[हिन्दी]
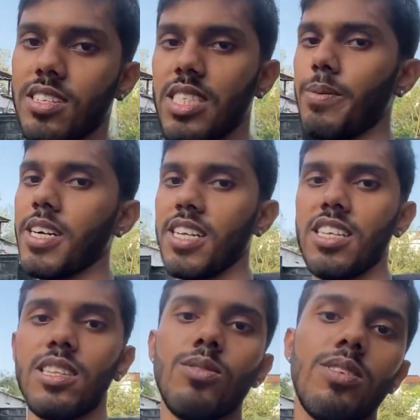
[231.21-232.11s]
जमा कर
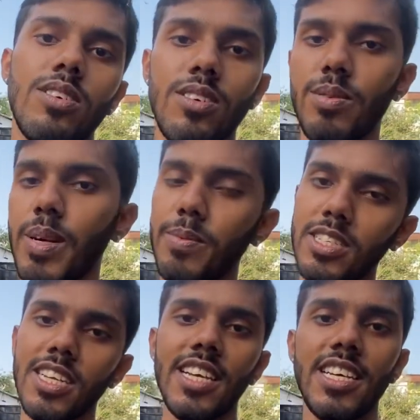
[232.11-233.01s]
देता हूँ और भावना
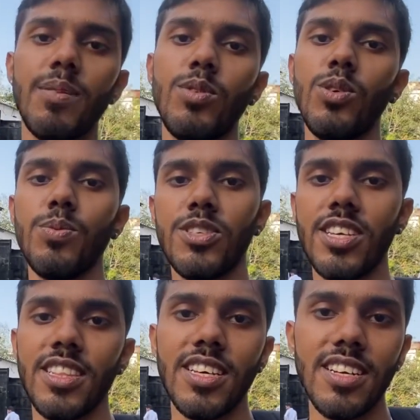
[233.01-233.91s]
चली गई अपनी ऑफिस के
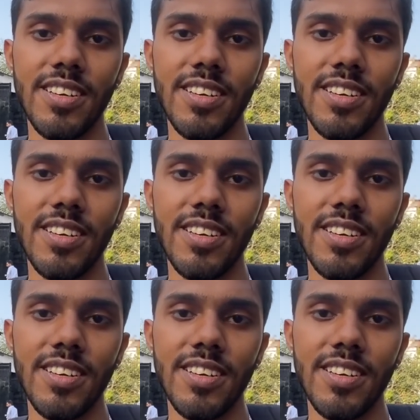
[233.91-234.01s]
अंदर